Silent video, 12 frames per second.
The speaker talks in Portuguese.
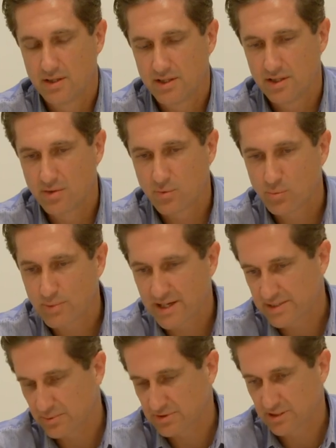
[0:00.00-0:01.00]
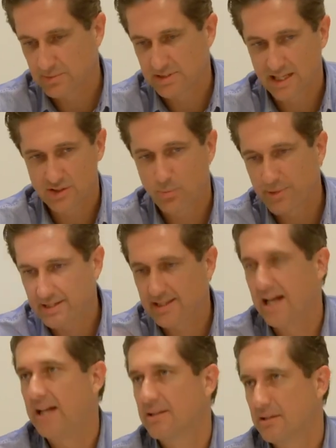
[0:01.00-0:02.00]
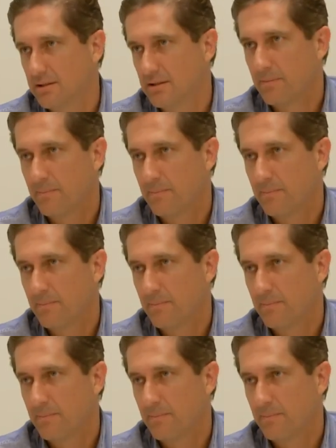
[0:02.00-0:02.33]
e com uma responsabilidade aumentada